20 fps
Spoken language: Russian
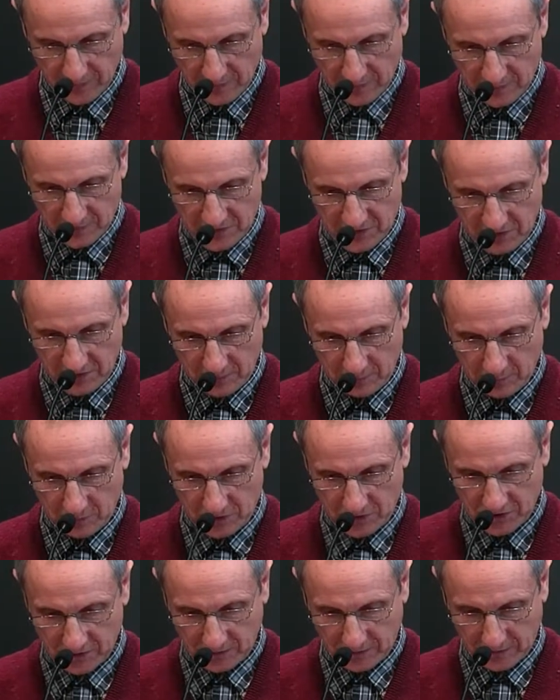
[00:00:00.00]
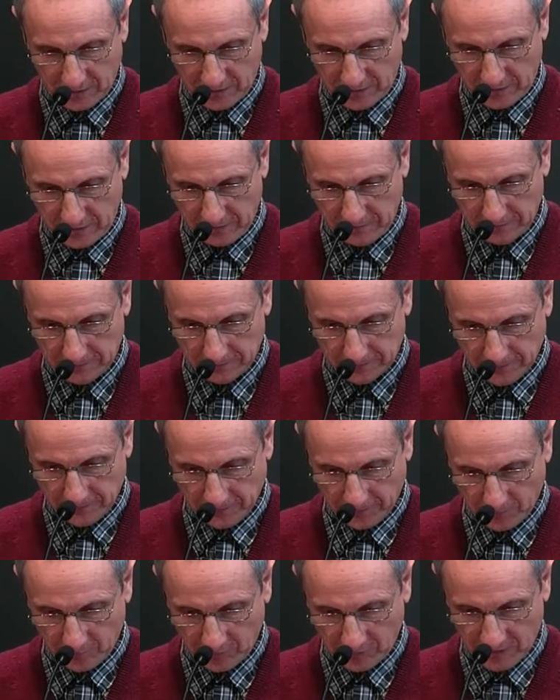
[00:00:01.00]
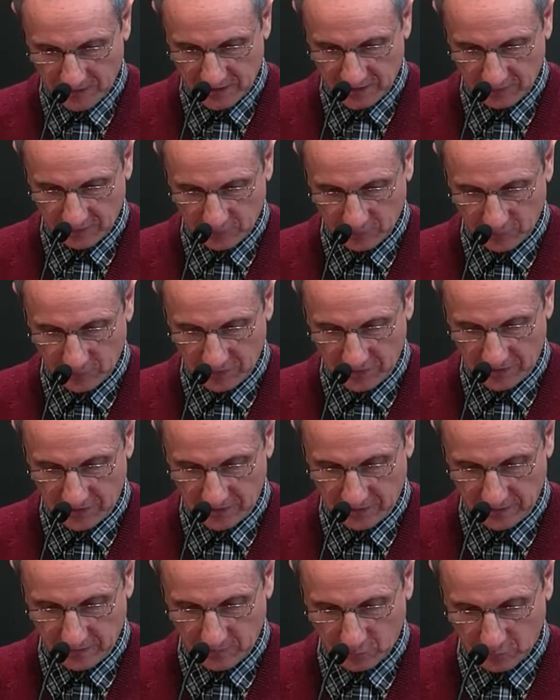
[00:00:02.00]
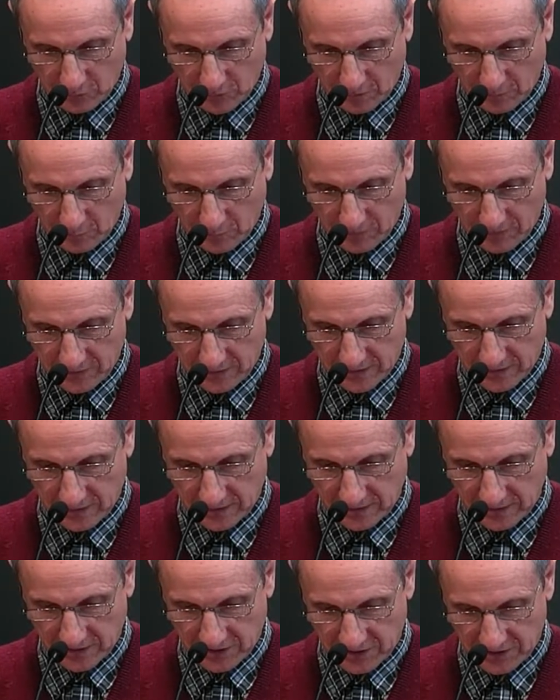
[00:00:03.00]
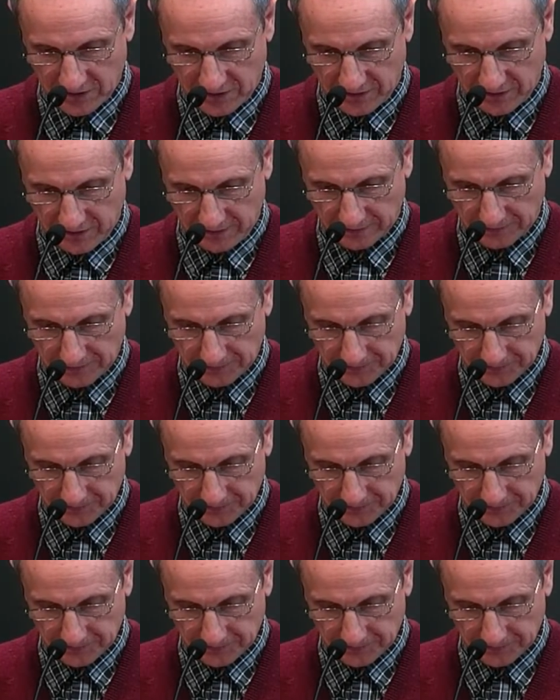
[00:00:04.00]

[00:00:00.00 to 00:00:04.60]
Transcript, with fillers: Всех почитайте, братство любите, Бога бойтесь, царя чтите –